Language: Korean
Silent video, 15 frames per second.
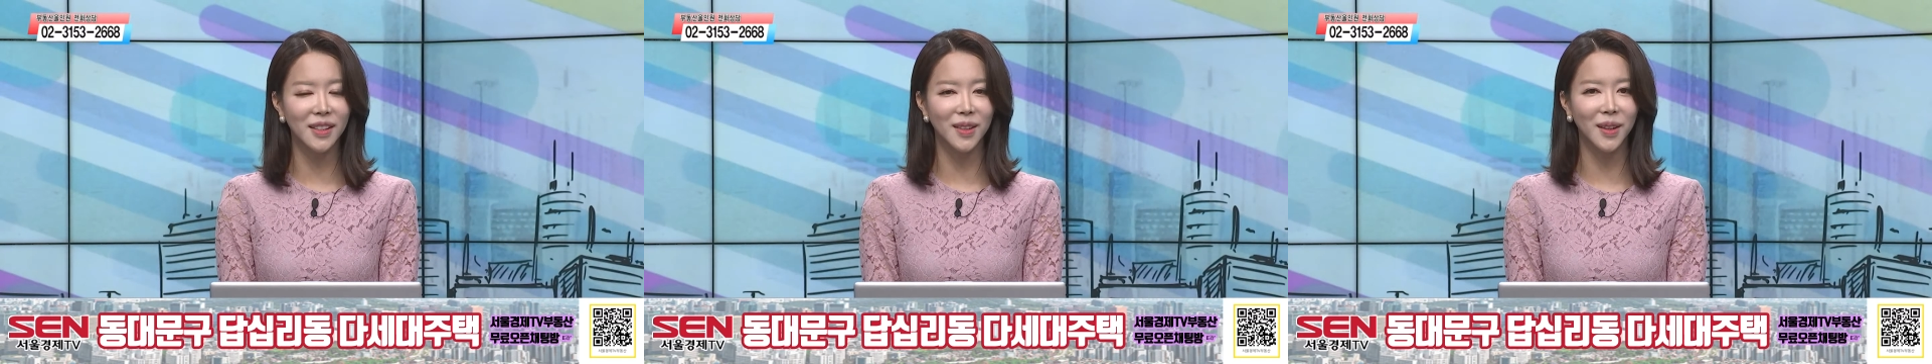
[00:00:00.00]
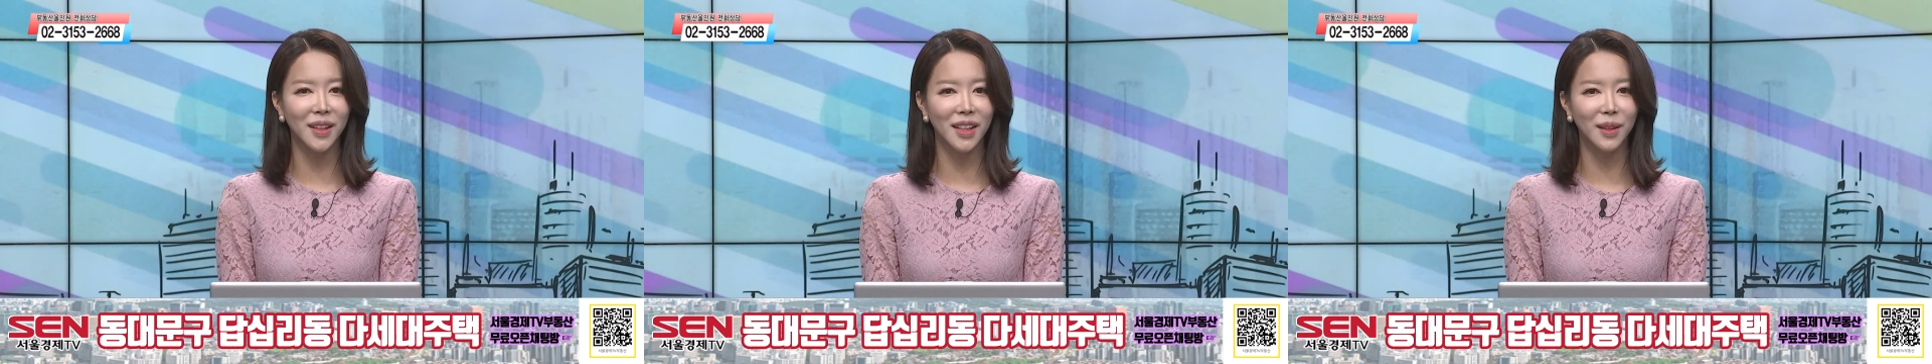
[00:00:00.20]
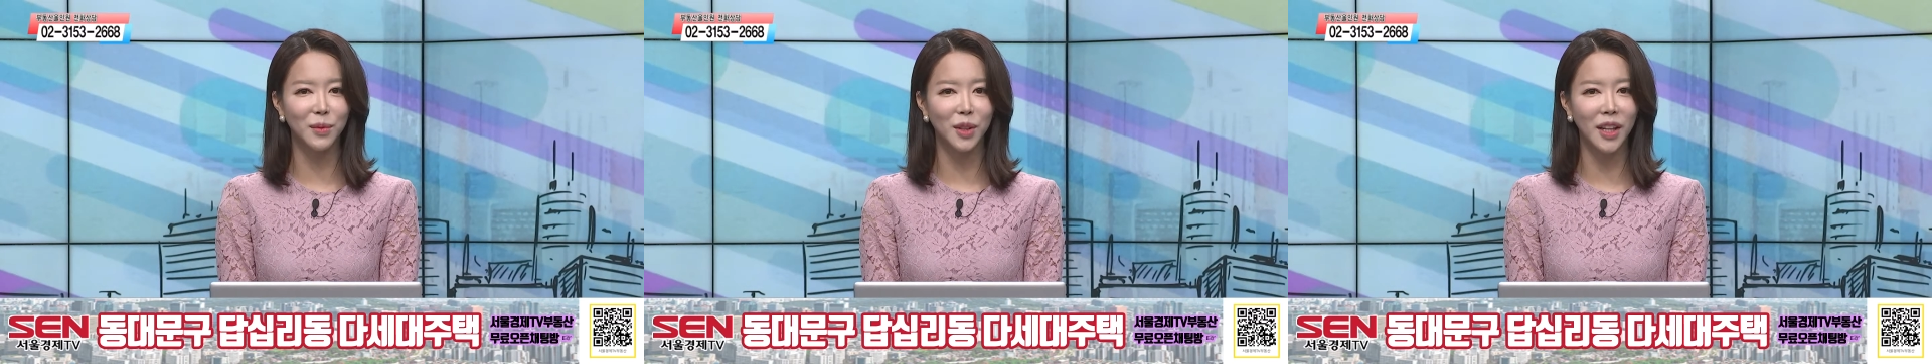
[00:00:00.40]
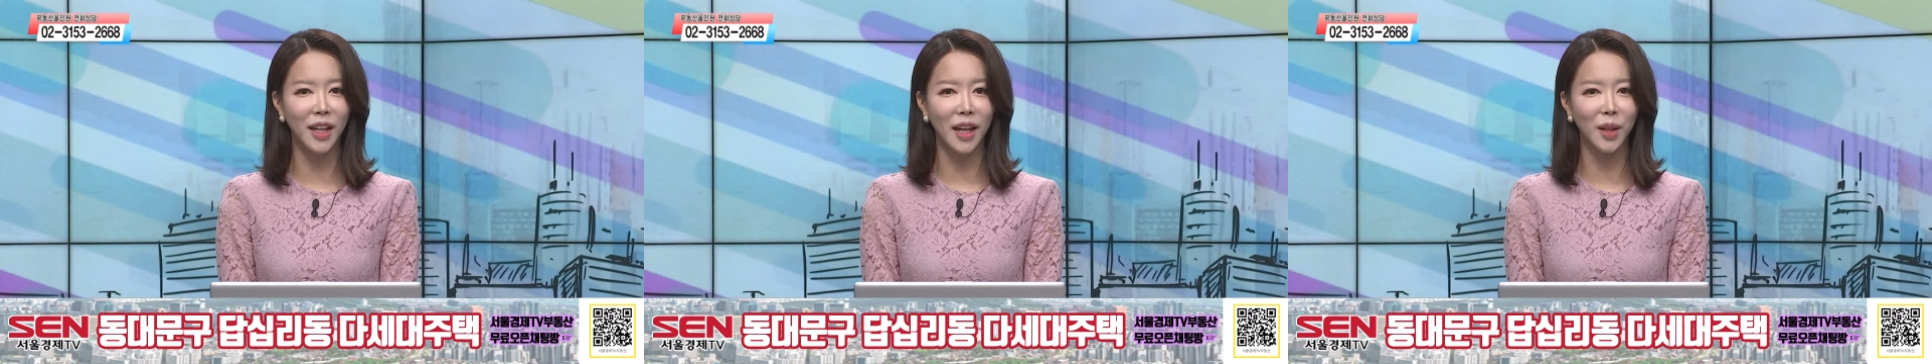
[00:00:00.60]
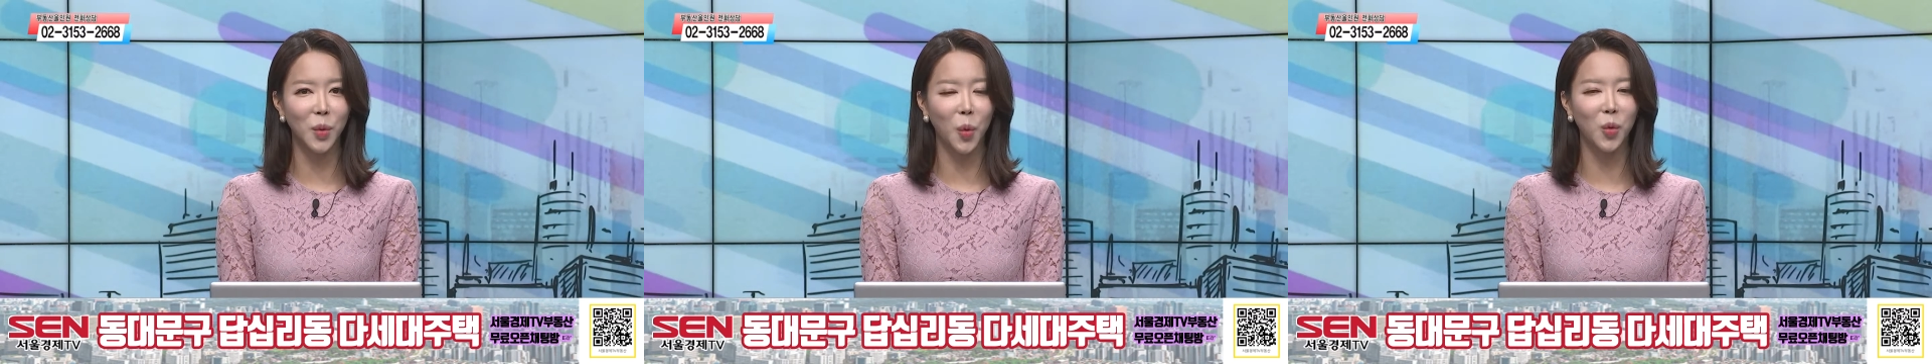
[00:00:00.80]
있었기
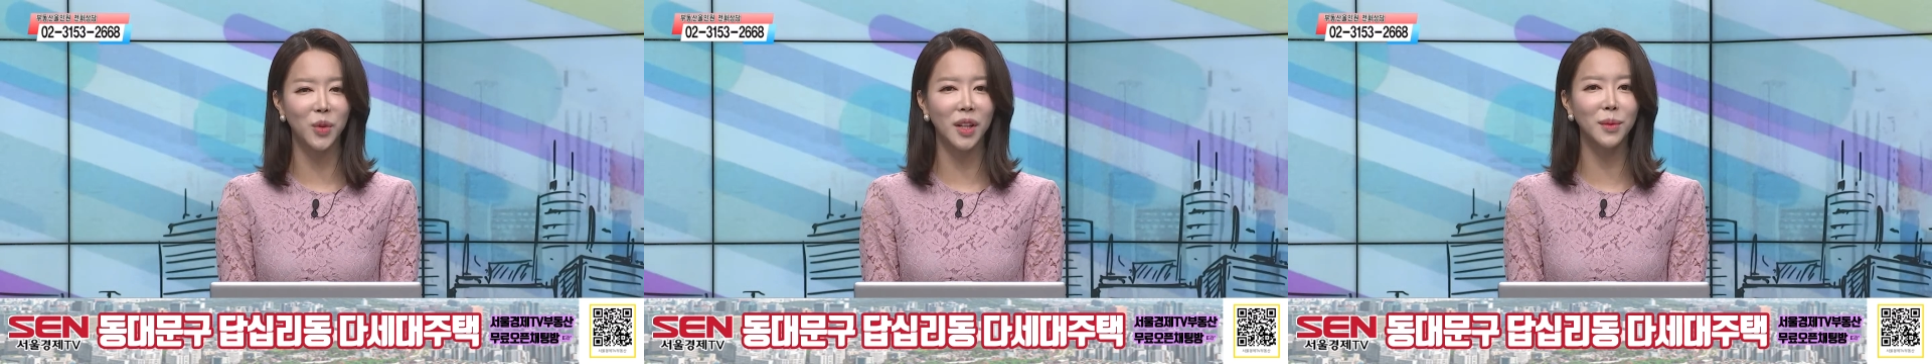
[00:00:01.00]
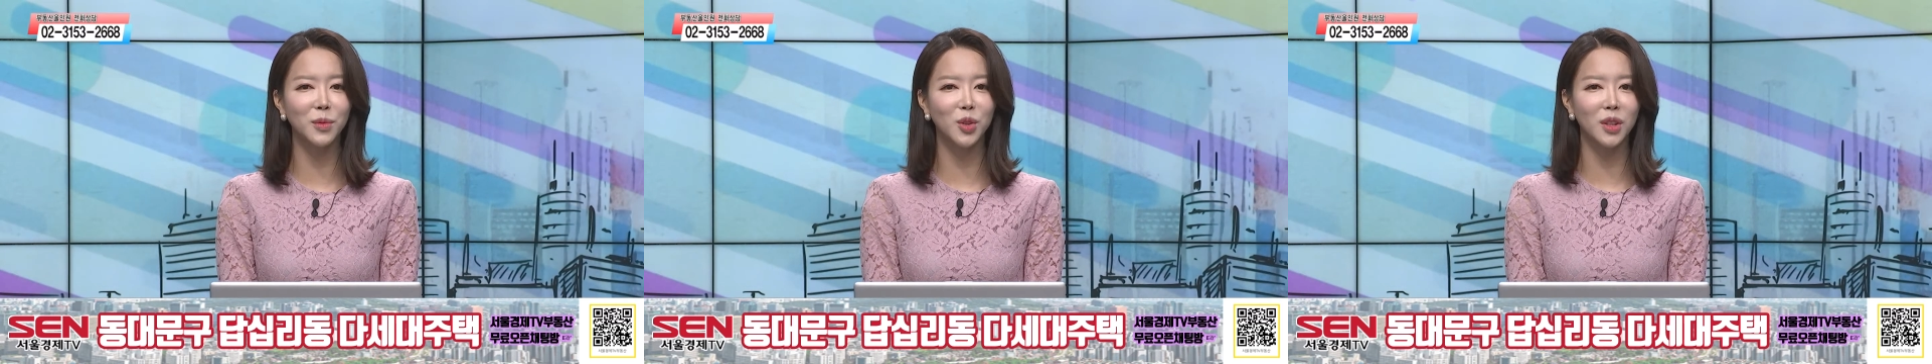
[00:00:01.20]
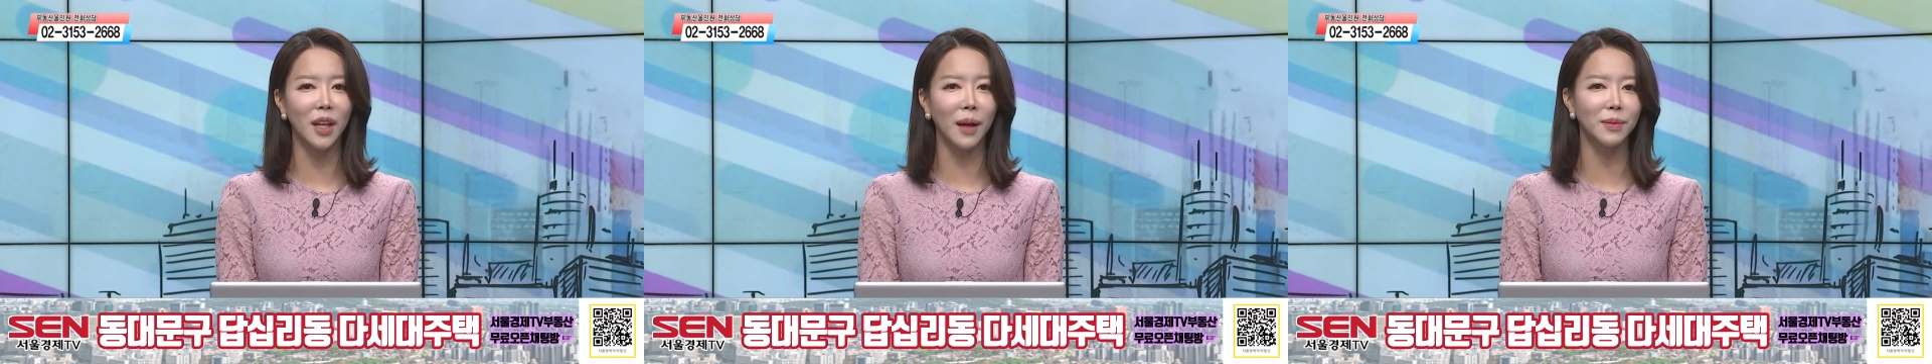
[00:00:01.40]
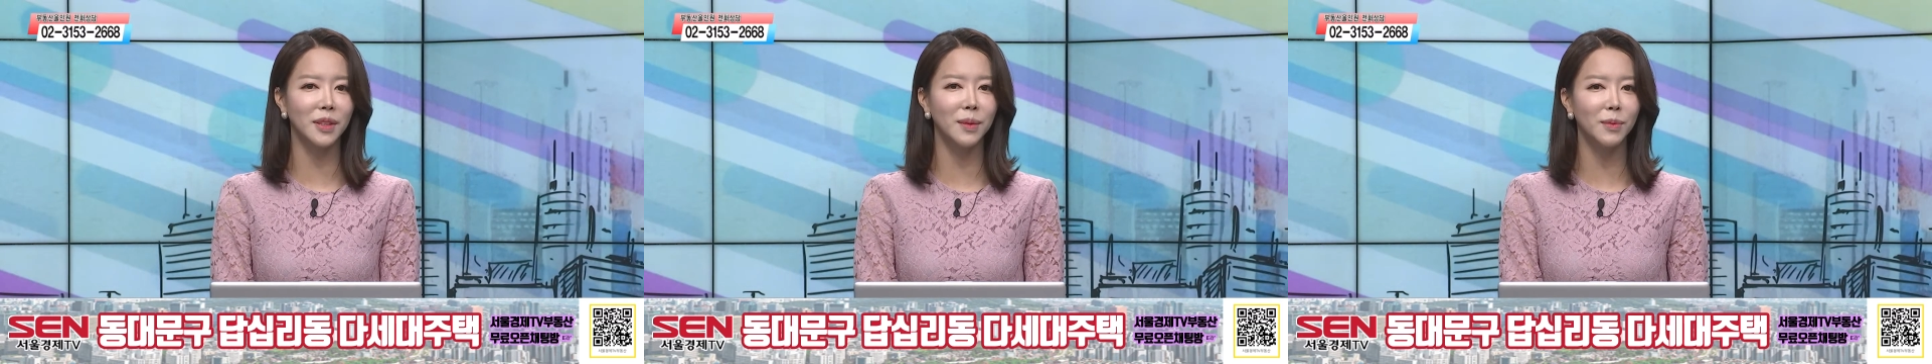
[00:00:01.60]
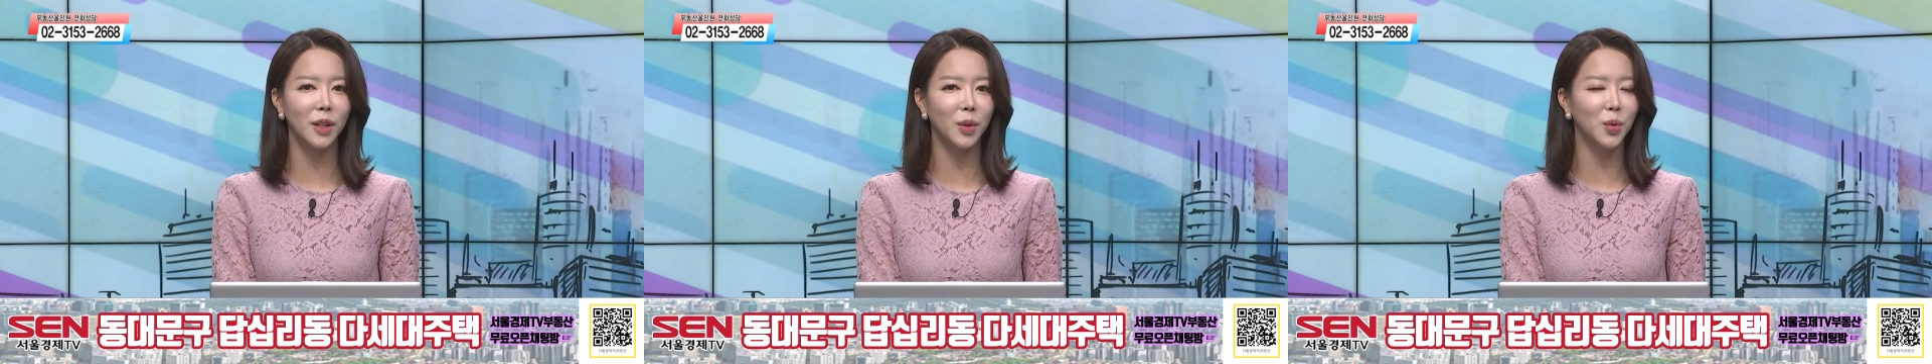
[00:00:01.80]
때문에 동대문구
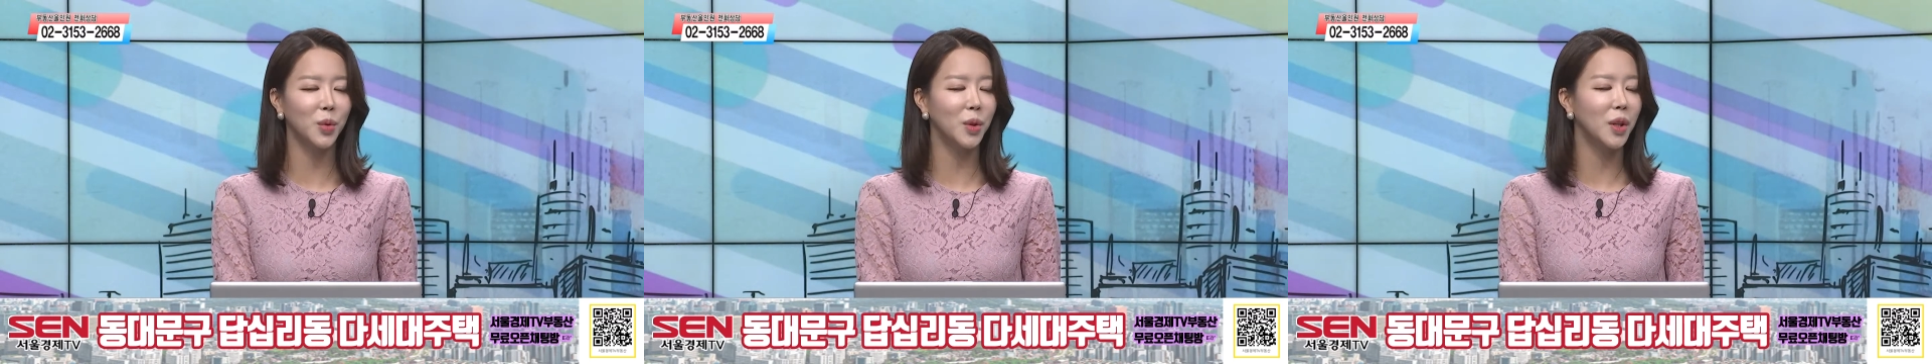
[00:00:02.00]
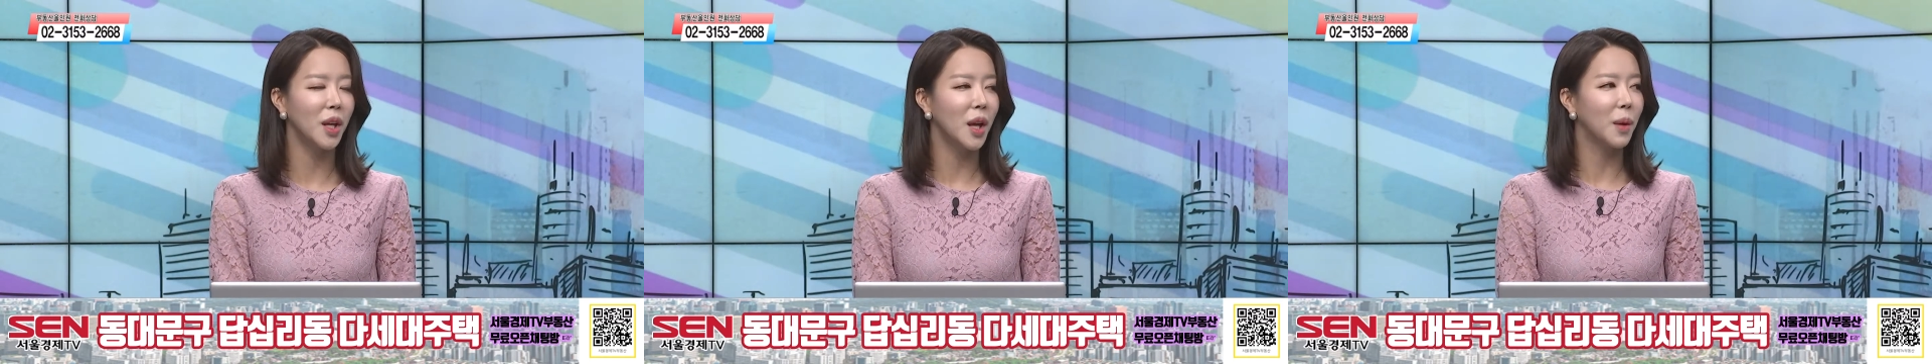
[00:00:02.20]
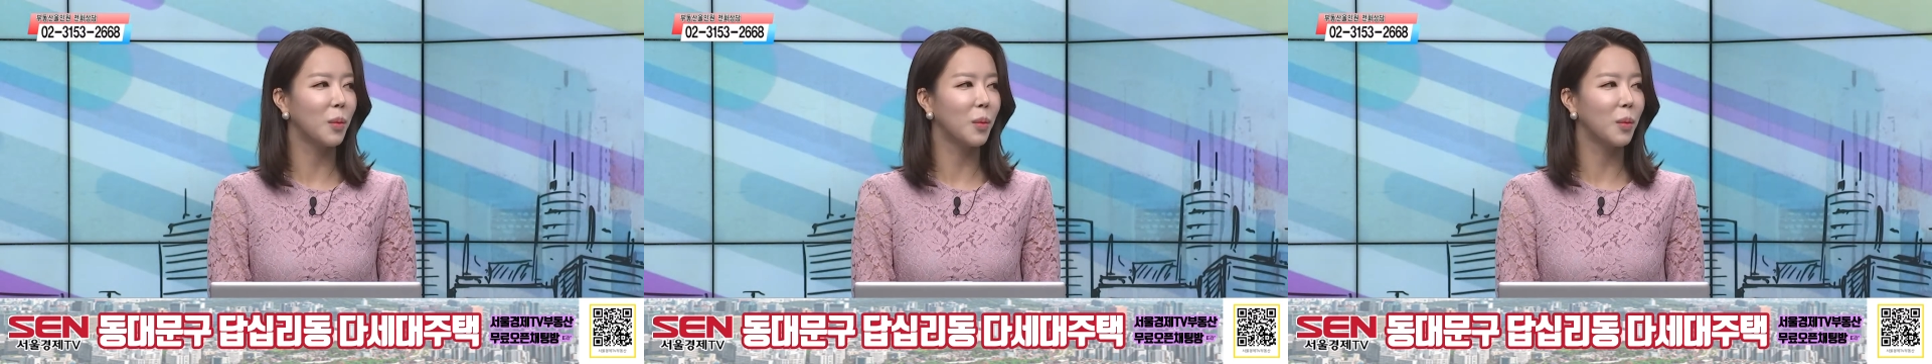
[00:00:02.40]
답심리동을